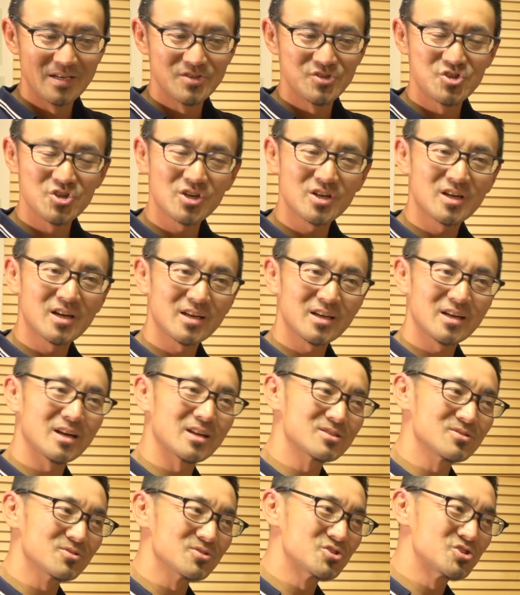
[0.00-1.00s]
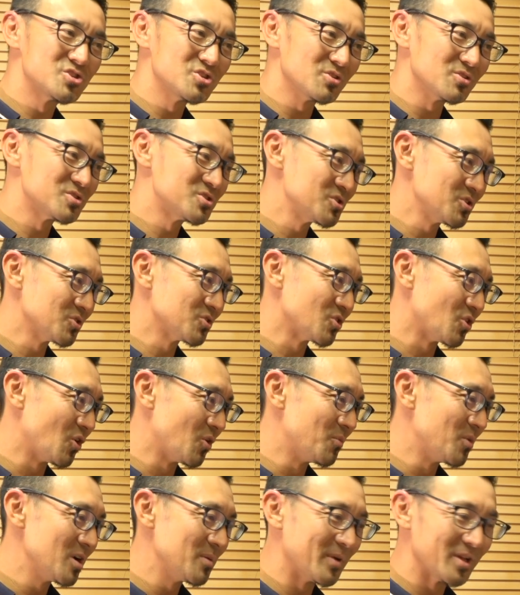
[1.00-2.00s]
しっかり発音しようしようと
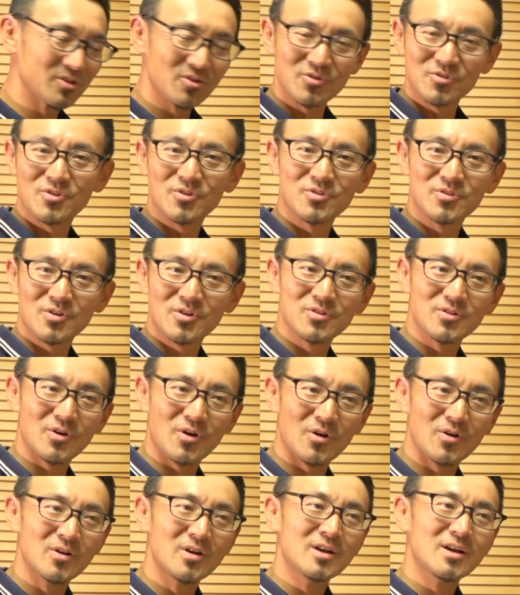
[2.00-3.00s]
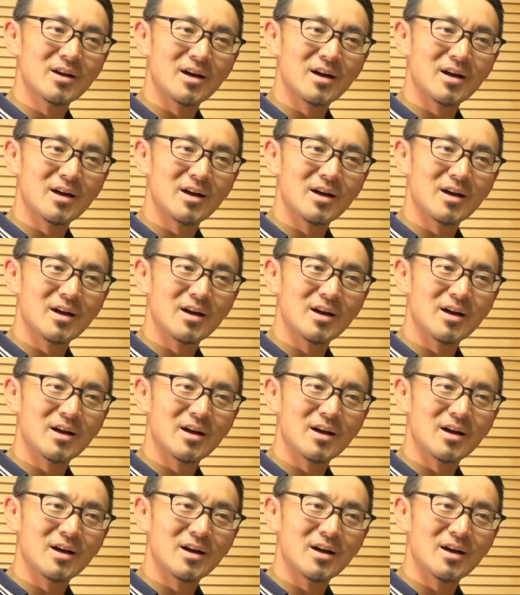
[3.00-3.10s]
思えばどんどんどんどん